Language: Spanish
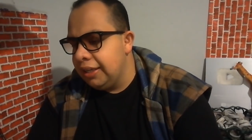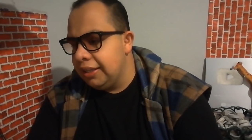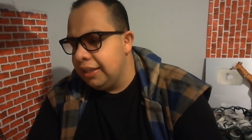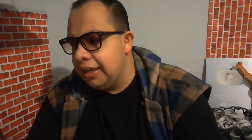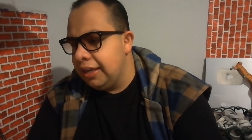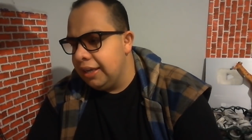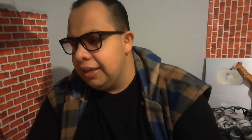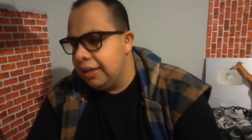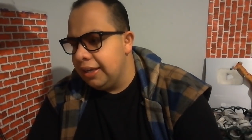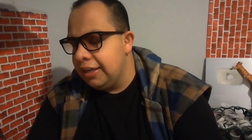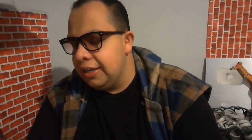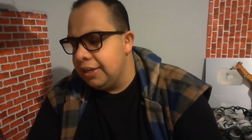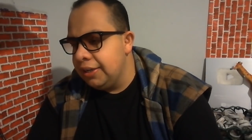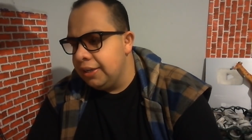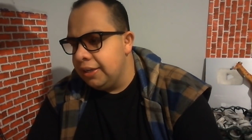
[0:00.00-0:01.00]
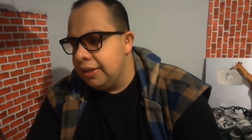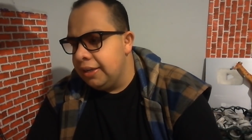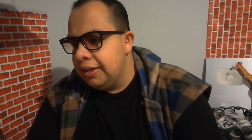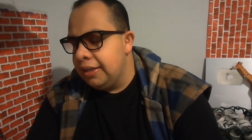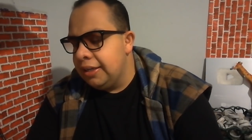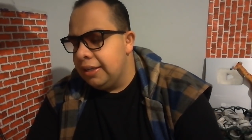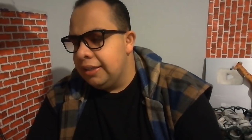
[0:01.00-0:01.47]
de,
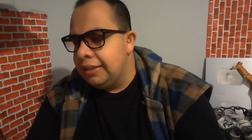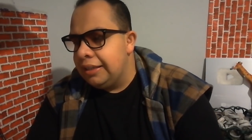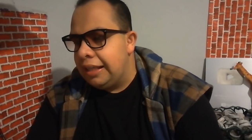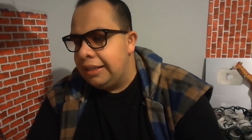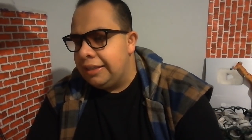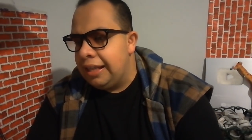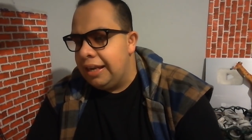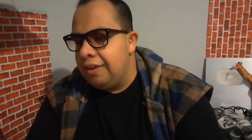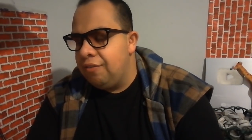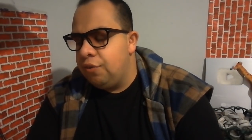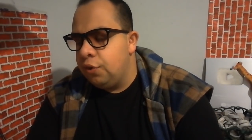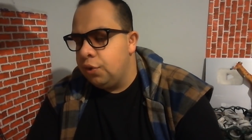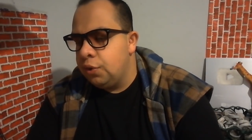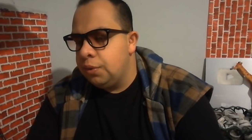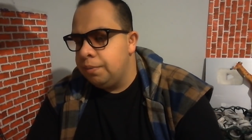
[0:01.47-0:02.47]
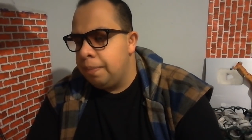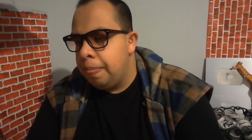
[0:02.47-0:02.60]
del teléfono?